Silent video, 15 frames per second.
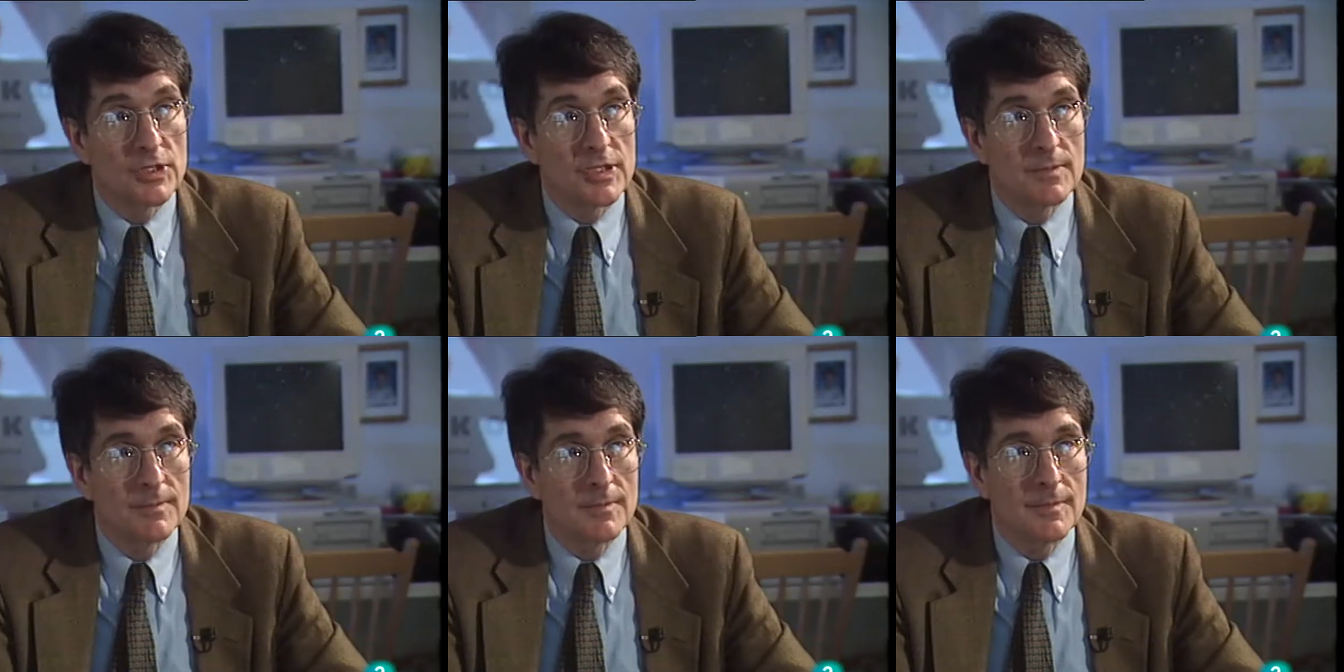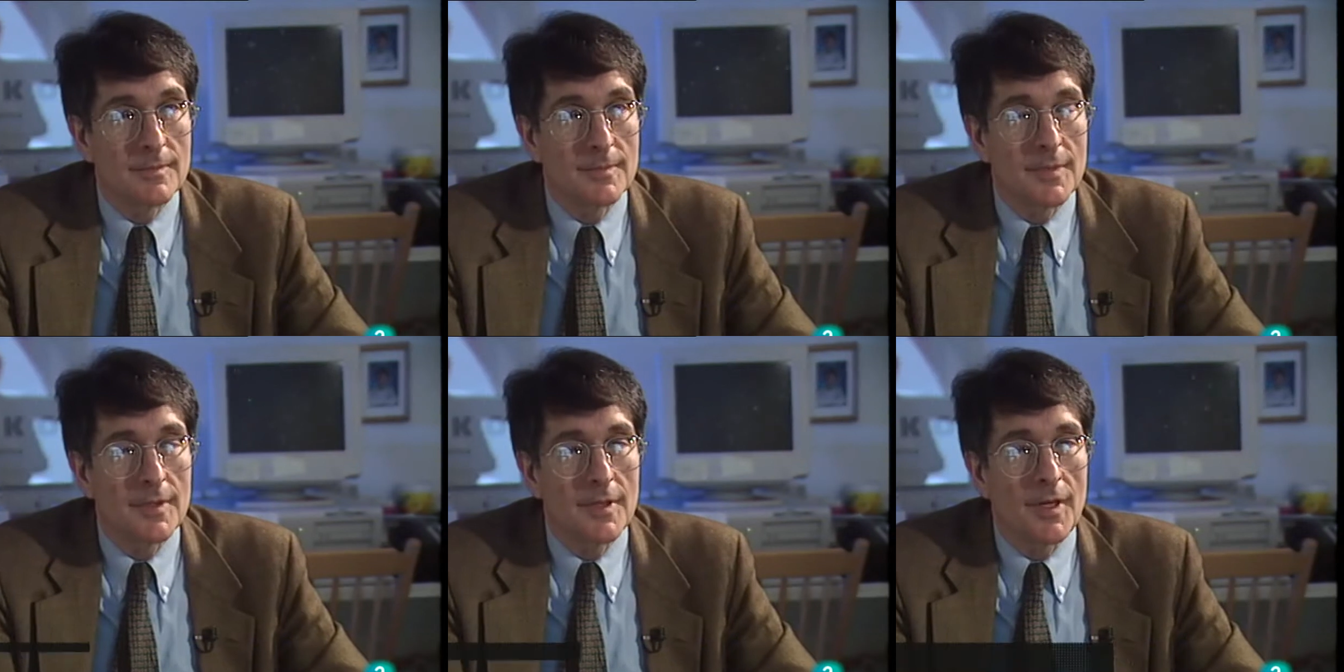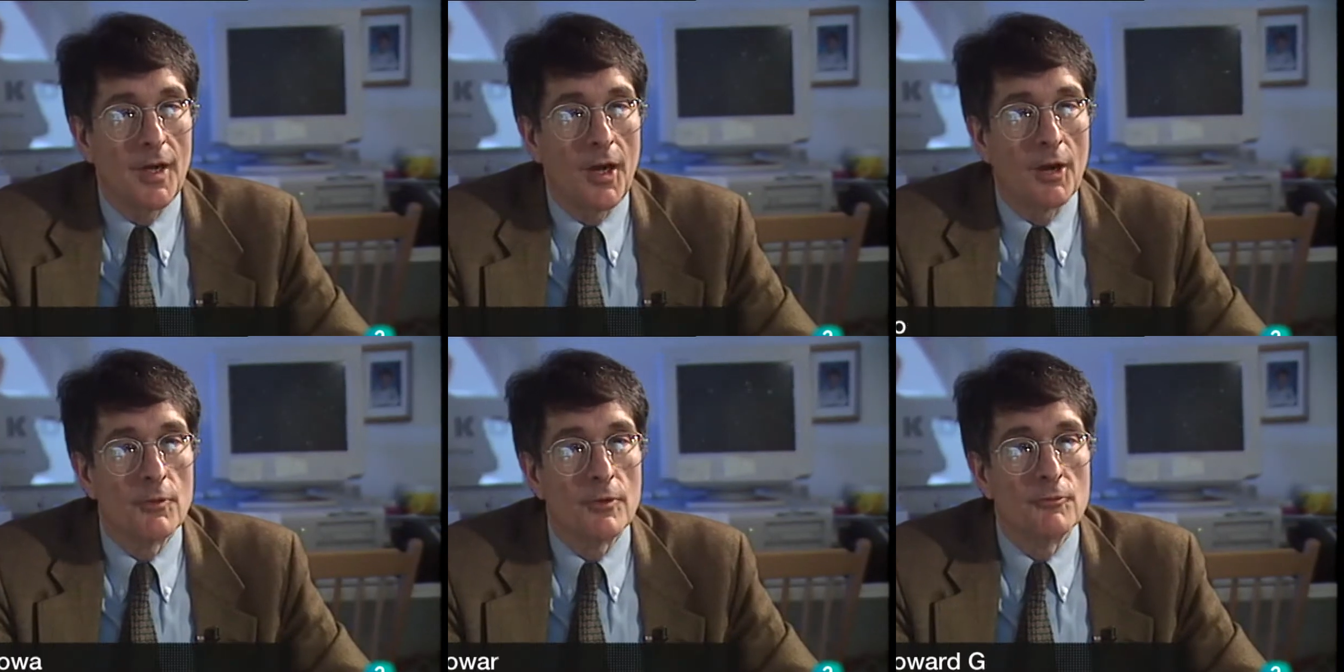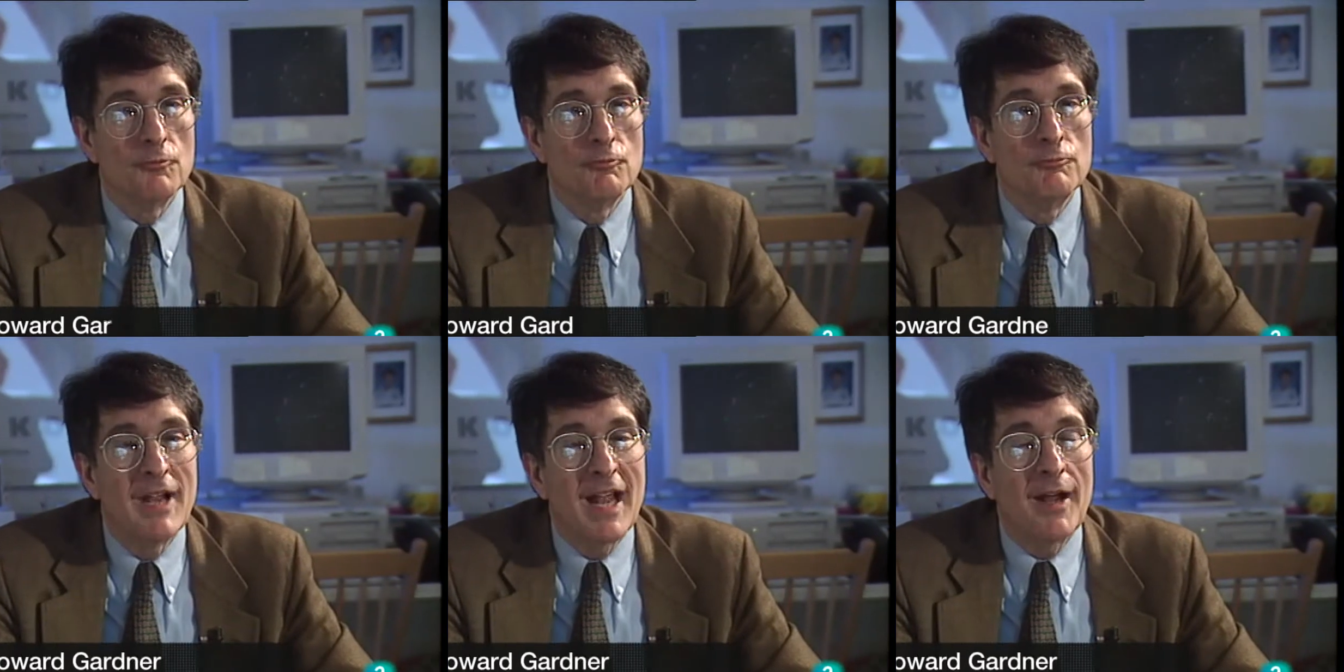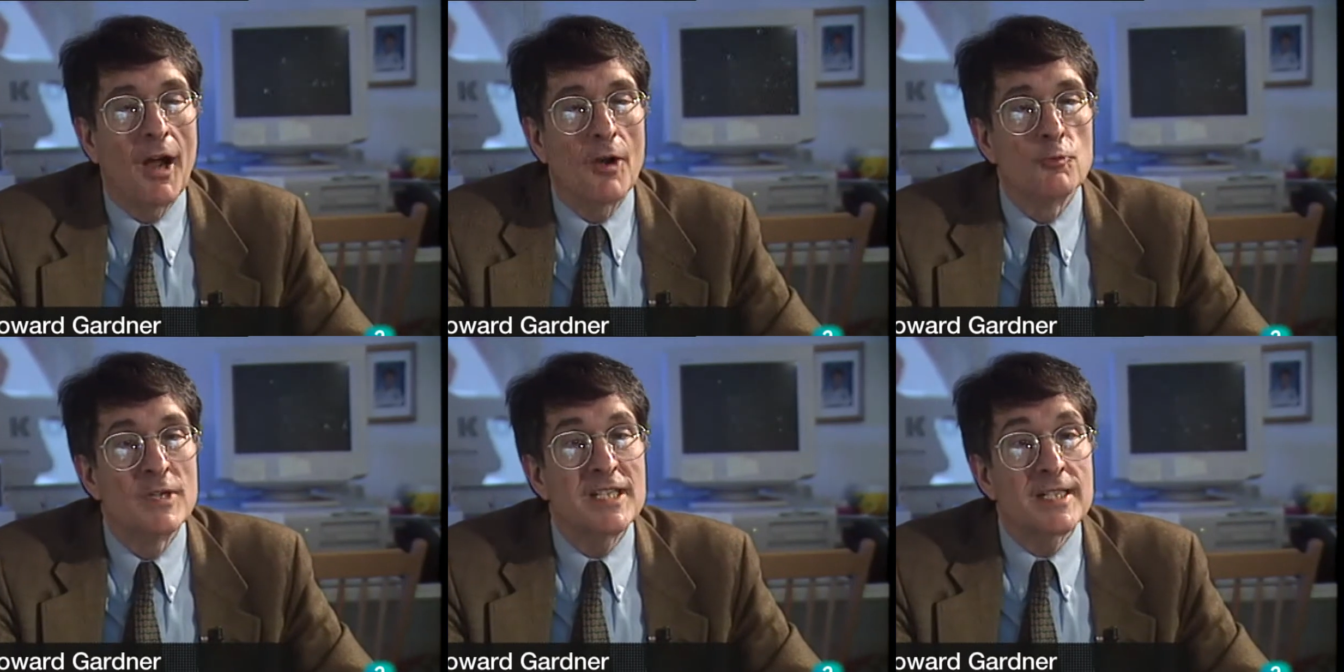Creo que las escuelas corren el
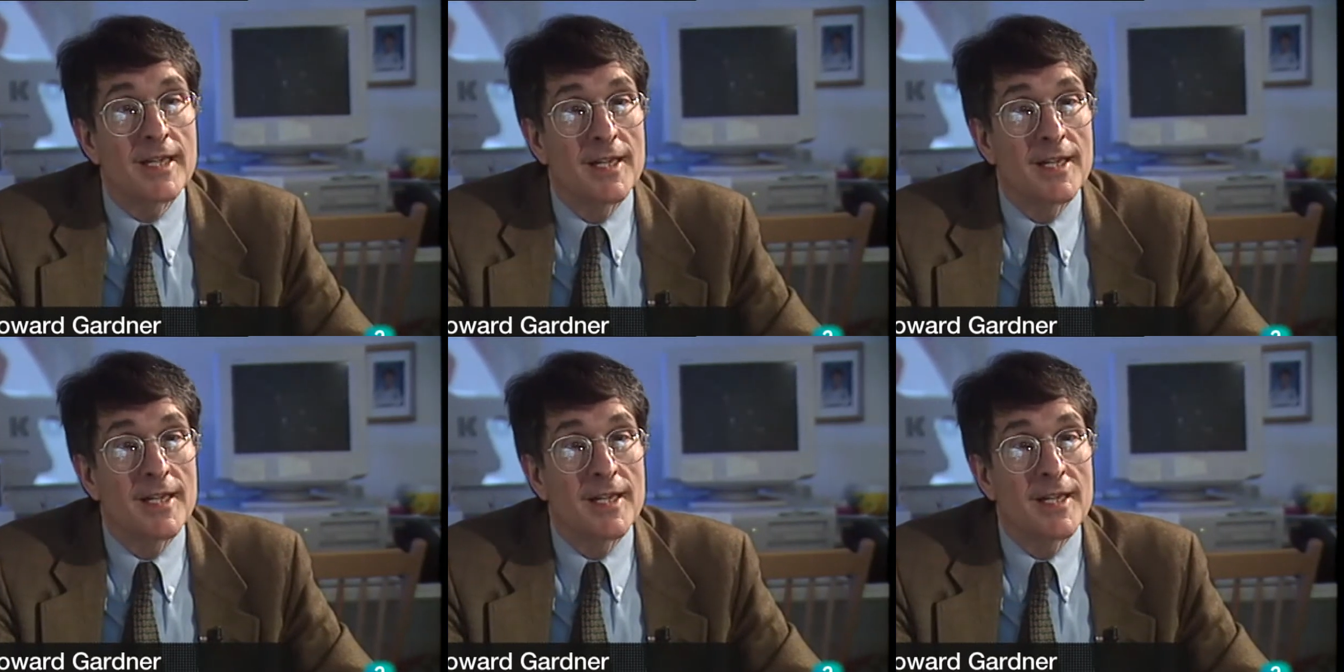riesgo de